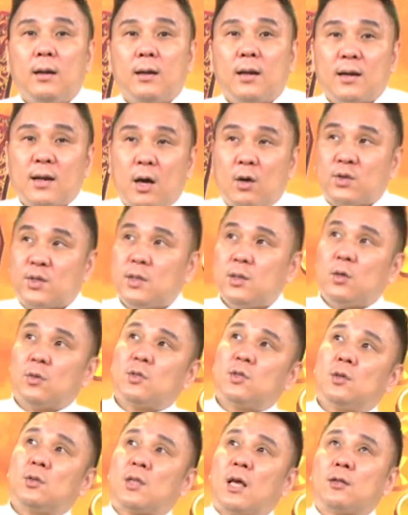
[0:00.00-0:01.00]
那老师
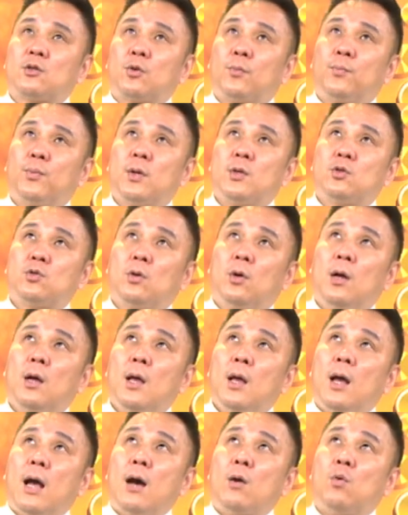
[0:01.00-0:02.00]
有时候他总不能说
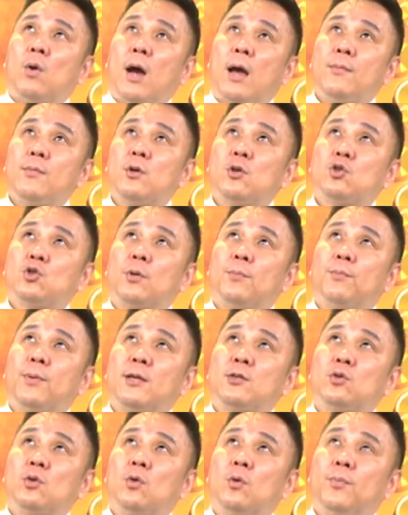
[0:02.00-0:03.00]
啊，我还没有准
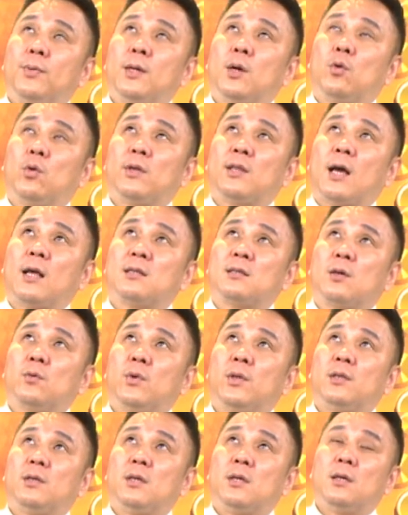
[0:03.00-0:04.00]
备，所以我不能回答你这
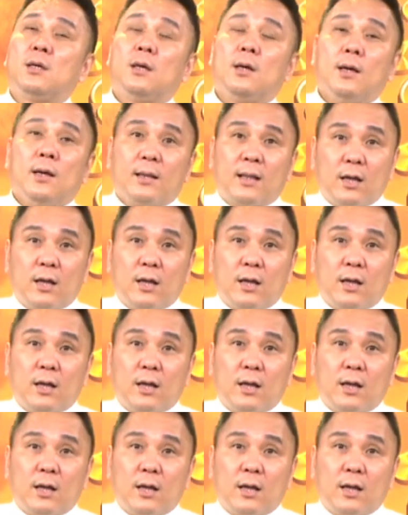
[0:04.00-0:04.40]
个问题。